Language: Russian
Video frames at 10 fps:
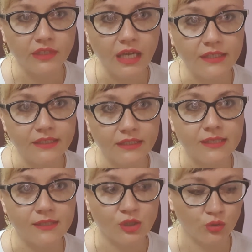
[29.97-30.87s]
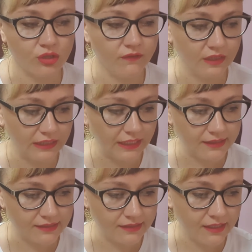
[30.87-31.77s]

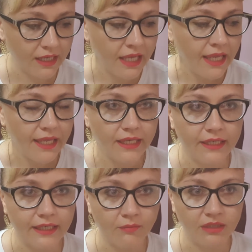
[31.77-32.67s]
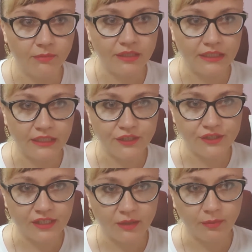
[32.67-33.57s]
11119 и крем для
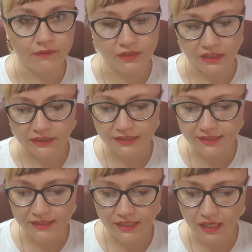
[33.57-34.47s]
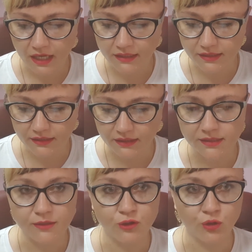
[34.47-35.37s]
металлических поверхностей
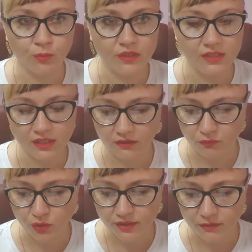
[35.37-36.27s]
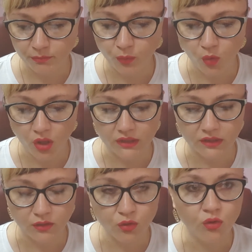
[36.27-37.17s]
11158 по
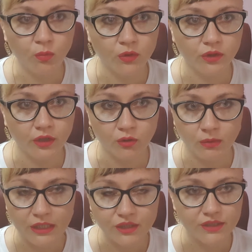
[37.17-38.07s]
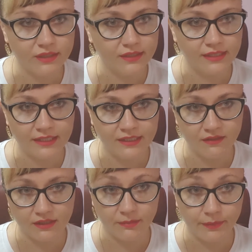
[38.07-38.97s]
каталогу по 3 рубля
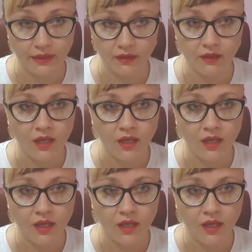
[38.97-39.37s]
69 копеек.